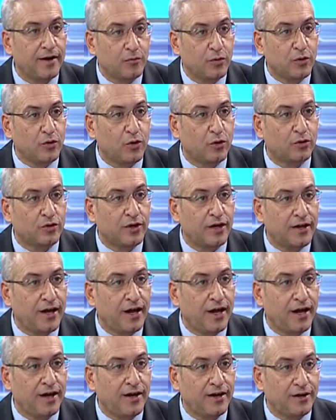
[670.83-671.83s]
bu
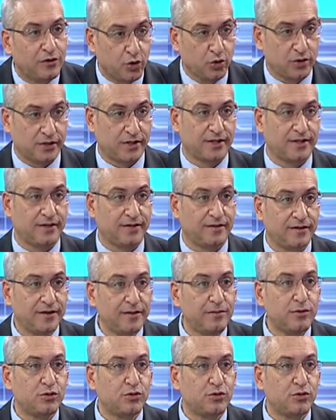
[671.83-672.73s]
noktada çok sıkıntılı bir